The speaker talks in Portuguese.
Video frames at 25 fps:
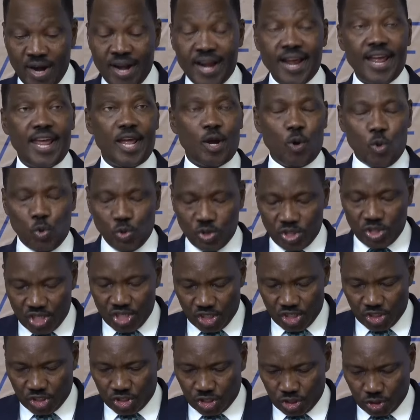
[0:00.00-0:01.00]
em um
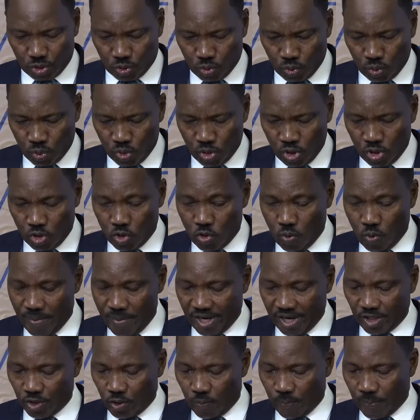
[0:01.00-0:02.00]
dígito no
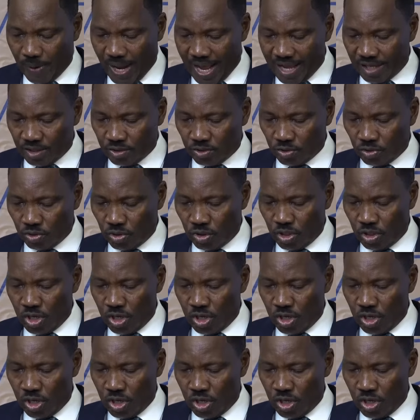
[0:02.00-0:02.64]
médio prazo